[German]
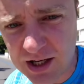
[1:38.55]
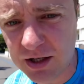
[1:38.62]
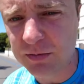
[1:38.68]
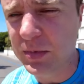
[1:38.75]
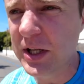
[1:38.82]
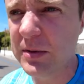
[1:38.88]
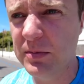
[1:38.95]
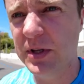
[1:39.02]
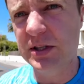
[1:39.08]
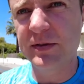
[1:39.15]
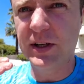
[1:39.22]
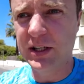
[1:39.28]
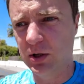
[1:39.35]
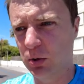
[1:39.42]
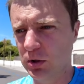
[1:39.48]
hängen geblieben
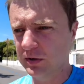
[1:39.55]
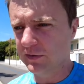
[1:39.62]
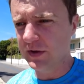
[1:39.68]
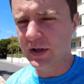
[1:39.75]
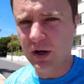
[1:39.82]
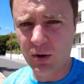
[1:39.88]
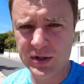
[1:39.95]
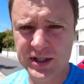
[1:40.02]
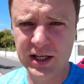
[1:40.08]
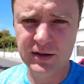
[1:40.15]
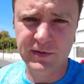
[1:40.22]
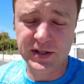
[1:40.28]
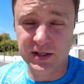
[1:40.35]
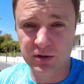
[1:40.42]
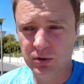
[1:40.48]
ist, weil die irgendwie
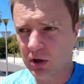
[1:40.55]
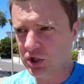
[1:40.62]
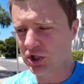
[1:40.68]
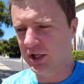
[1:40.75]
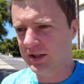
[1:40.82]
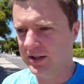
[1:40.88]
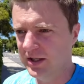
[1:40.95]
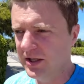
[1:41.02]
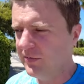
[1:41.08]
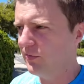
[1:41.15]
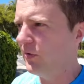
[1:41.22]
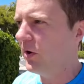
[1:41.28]
raushängt, was in Deutschland nie